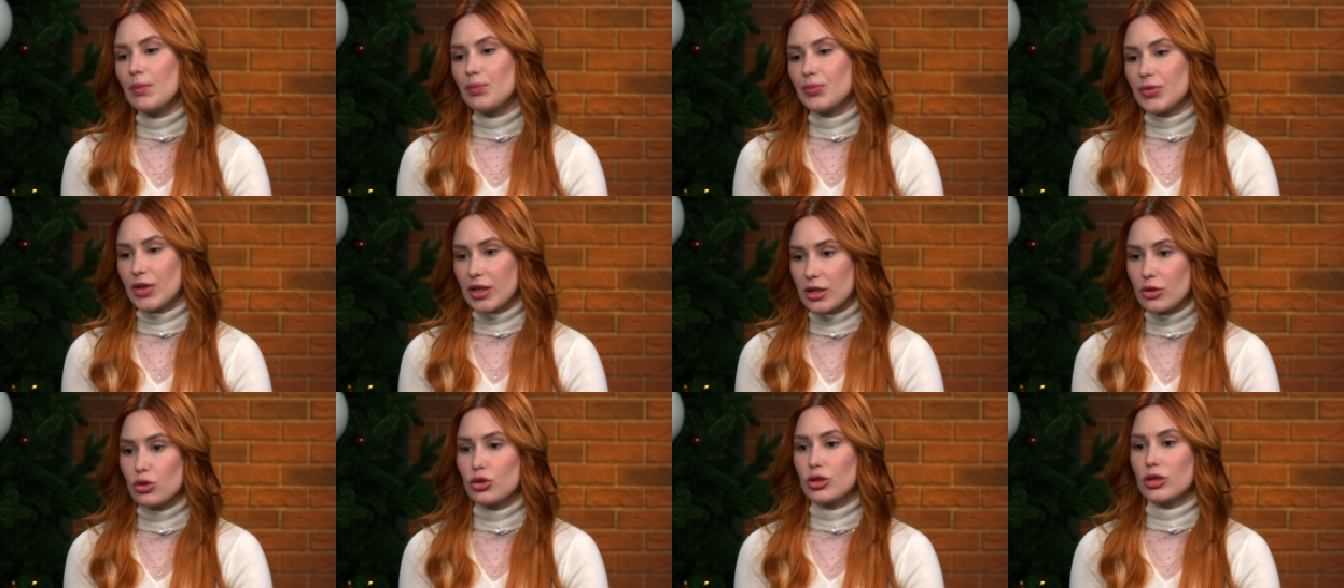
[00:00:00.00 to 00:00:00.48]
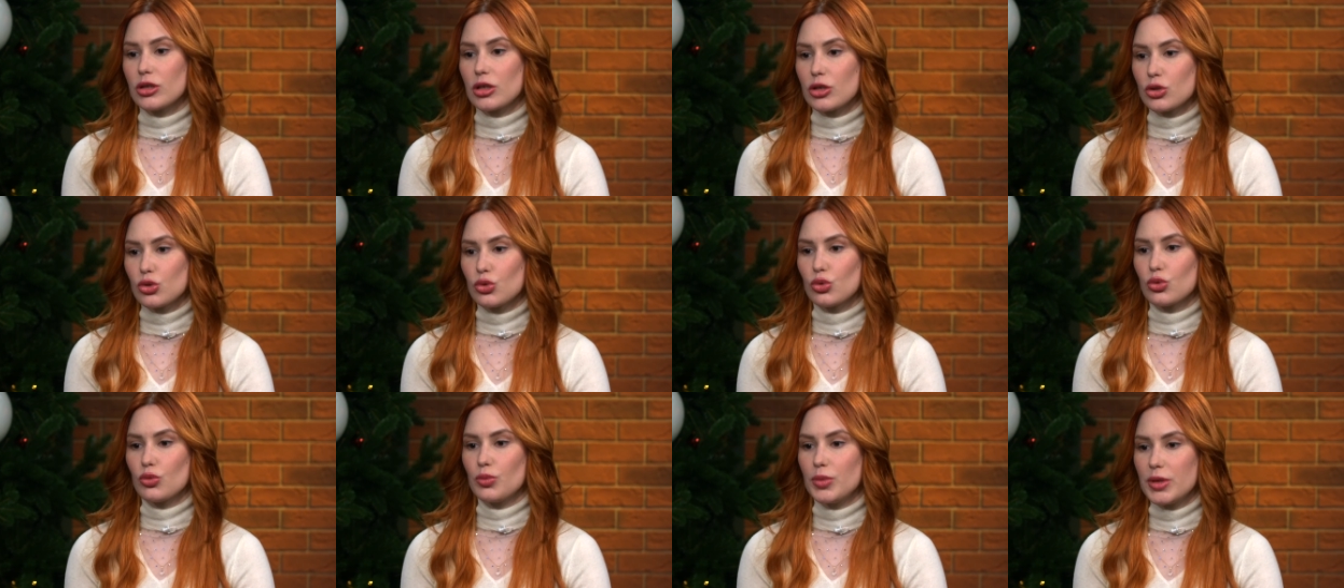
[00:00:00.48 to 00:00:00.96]
Надеюсь, это
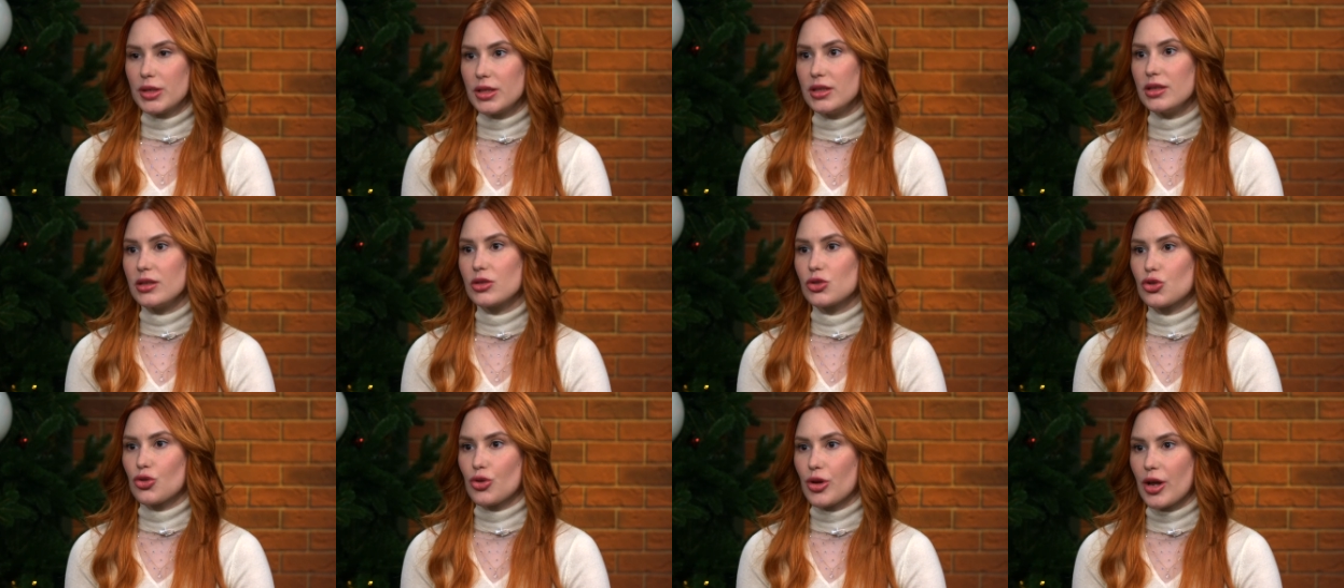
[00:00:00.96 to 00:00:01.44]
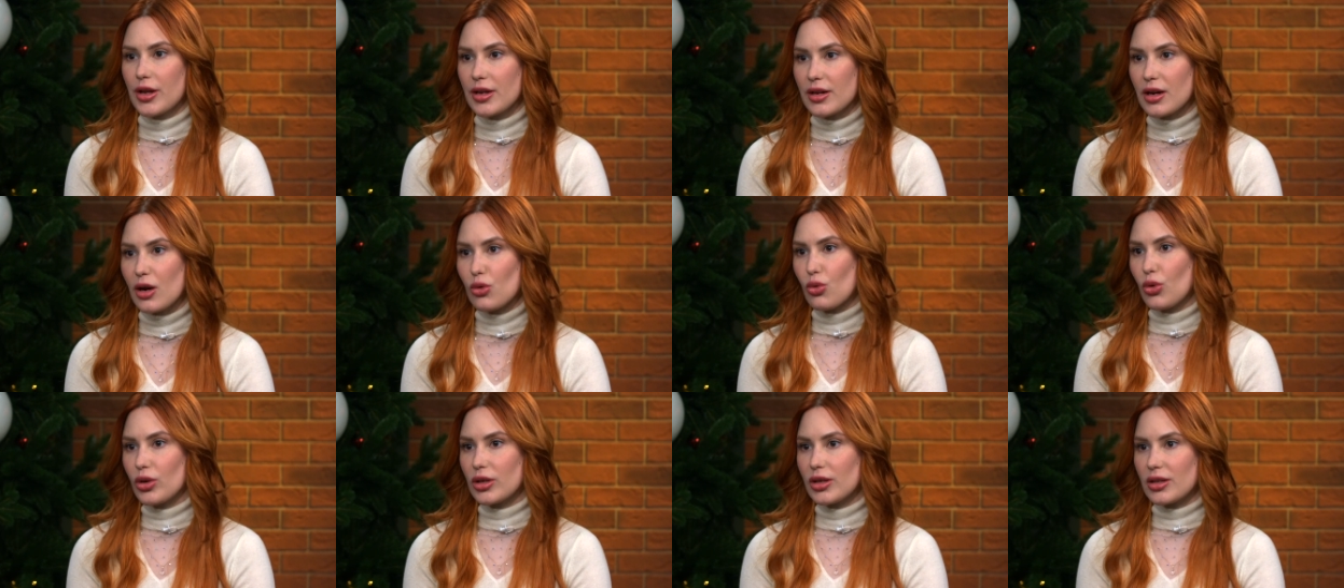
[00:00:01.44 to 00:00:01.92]
суд убедит, что я не
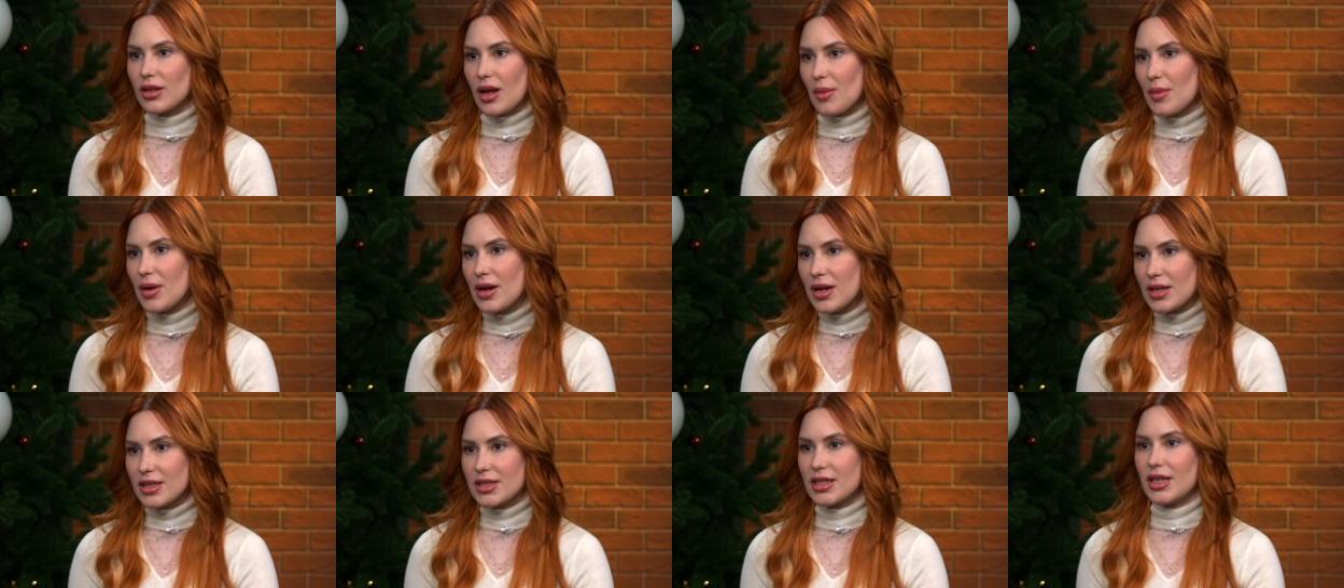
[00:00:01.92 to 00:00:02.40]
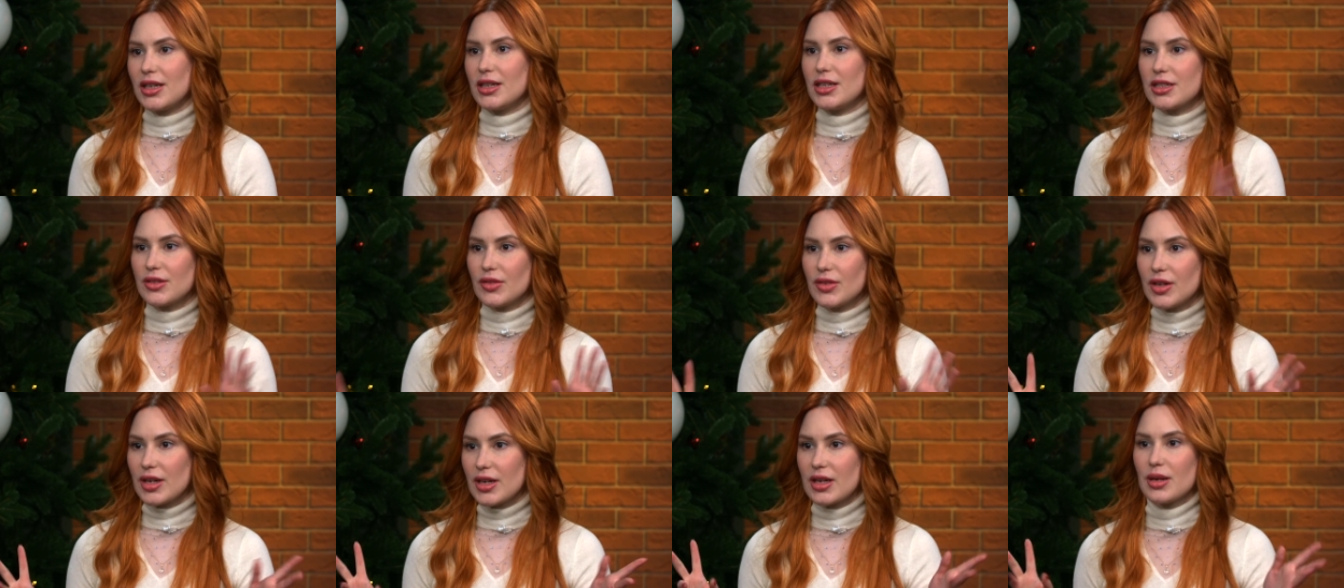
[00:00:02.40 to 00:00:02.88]
какой-то там ценный
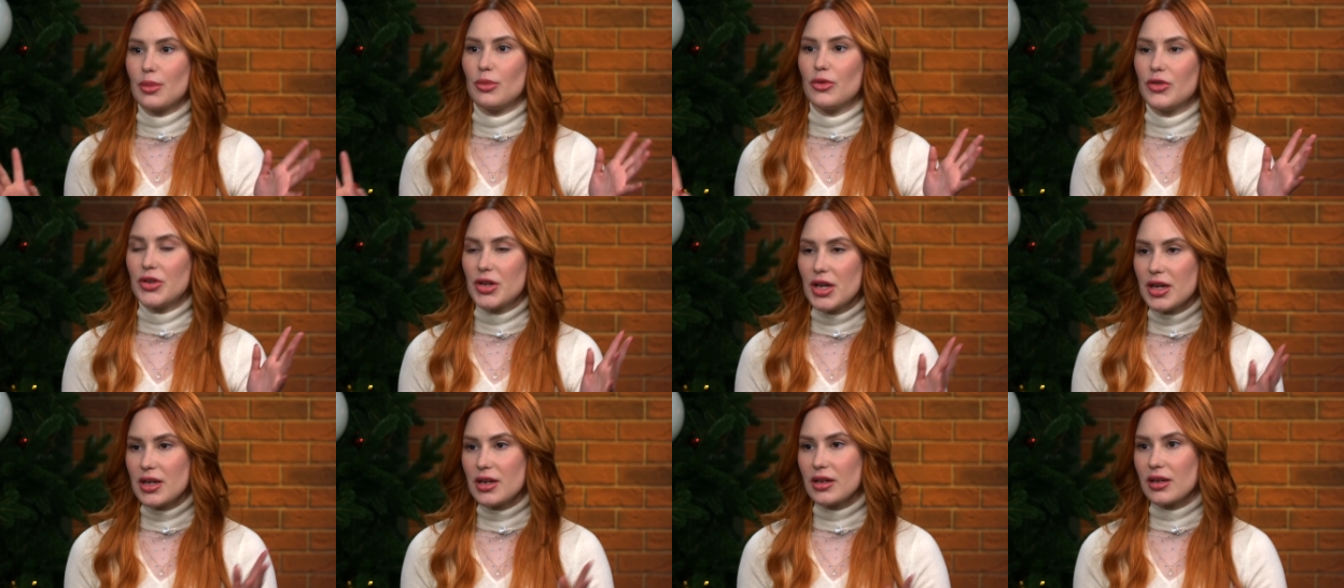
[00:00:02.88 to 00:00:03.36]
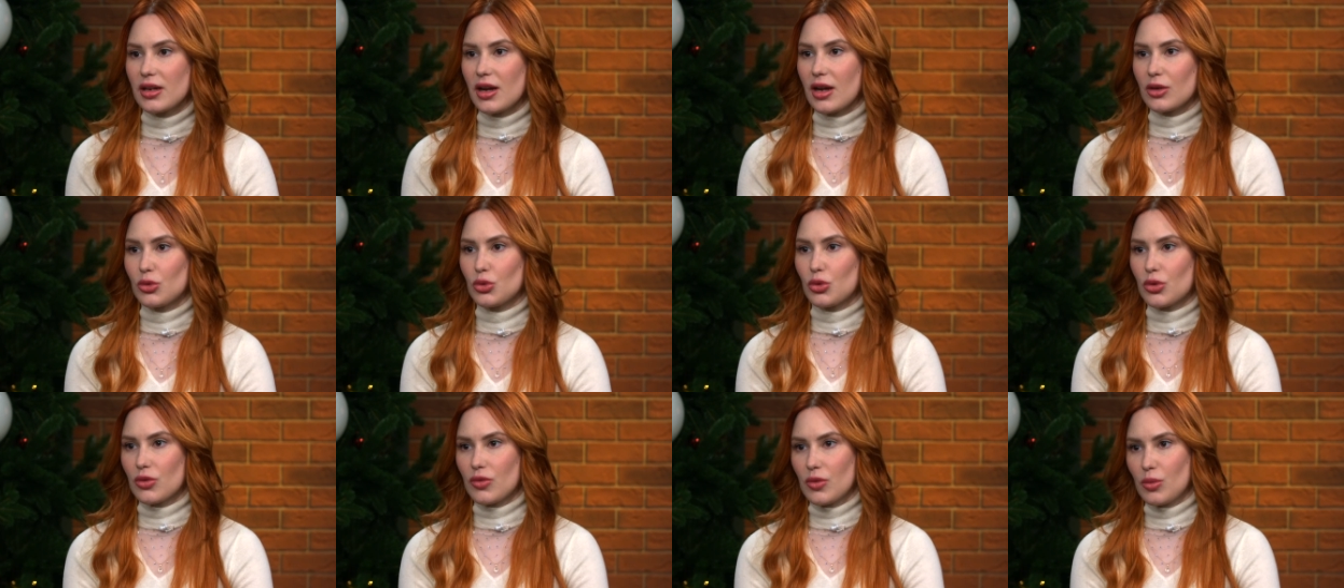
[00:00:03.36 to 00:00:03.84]
свидетель обвинения, на
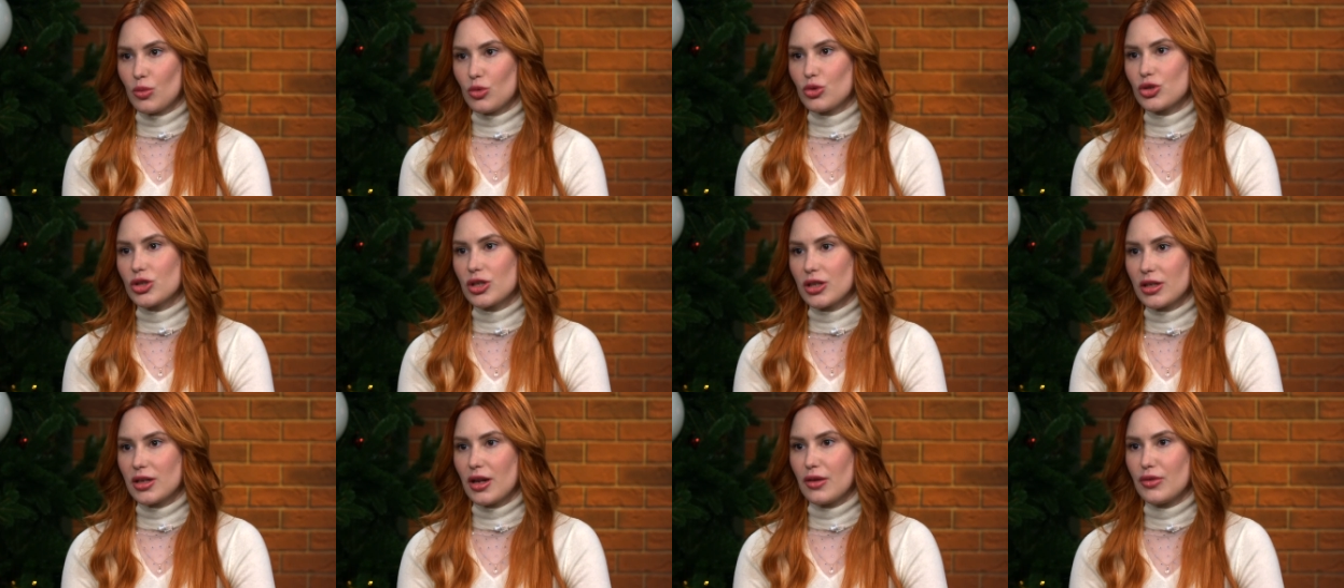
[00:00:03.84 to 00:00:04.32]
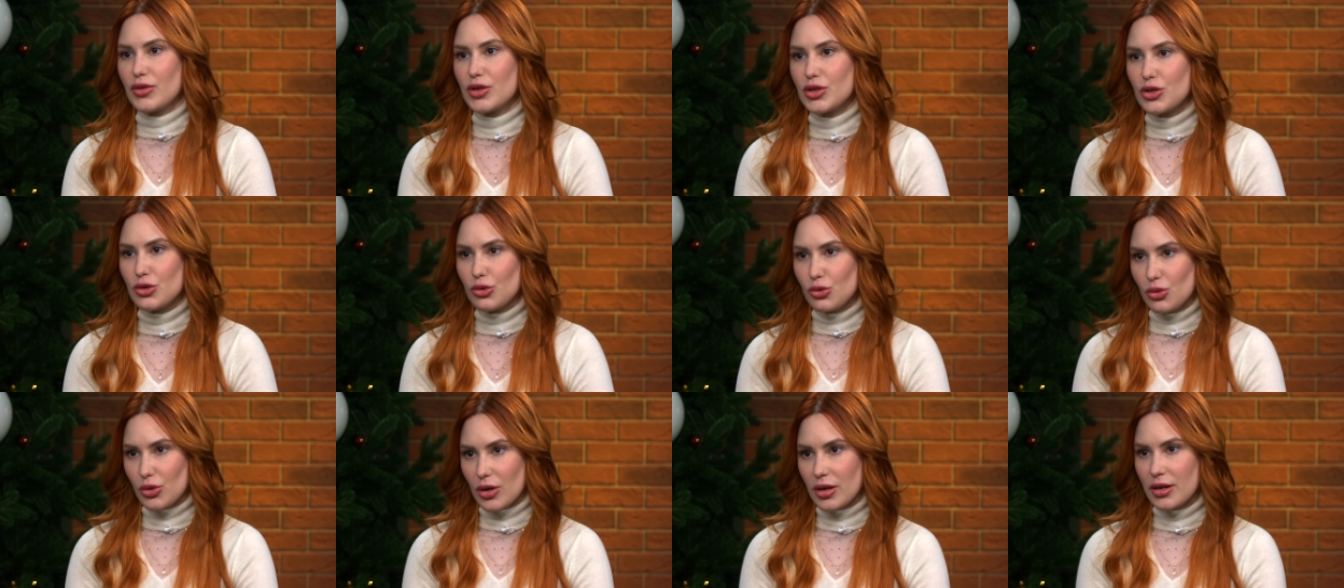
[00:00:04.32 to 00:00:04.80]
которого можно давить
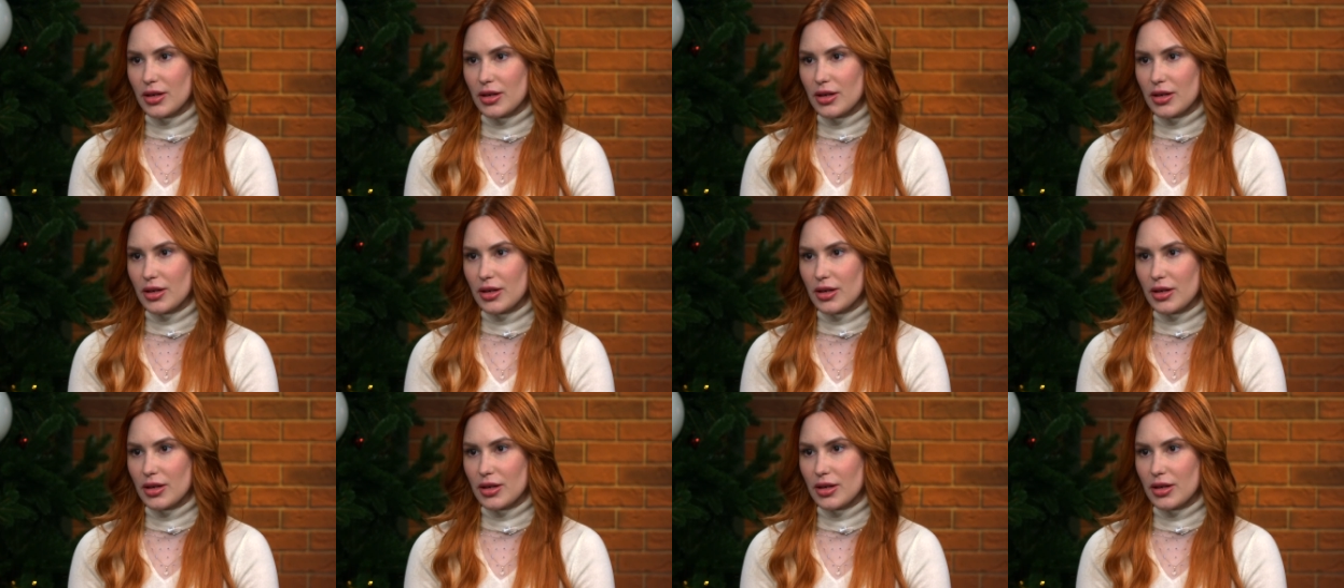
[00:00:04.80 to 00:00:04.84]
Юра.